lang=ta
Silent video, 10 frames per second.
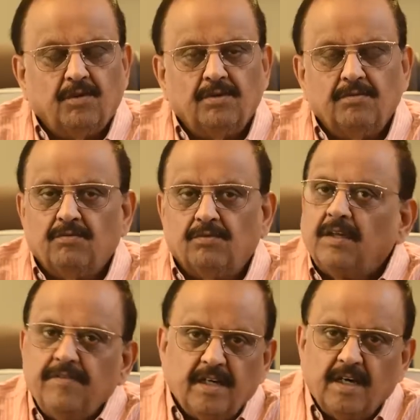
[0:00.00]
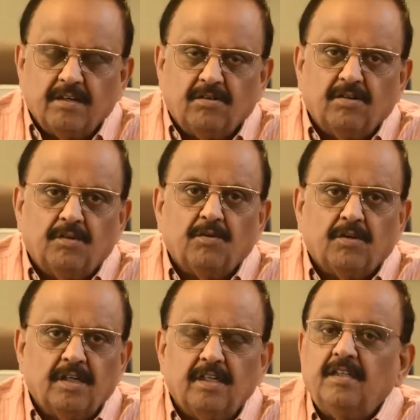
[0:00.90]
ஒரு உதவியாக இருக்கும்னு
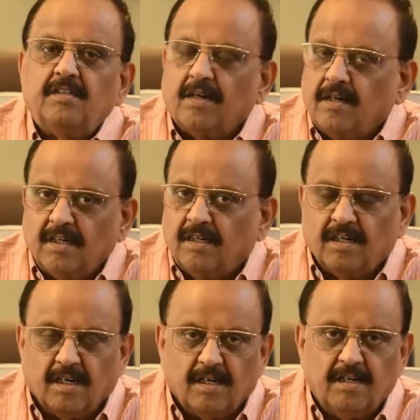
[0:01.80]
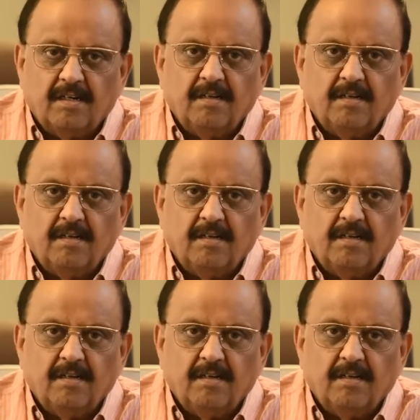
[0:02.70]
ஒரு நிதி திரட்டலுக்காக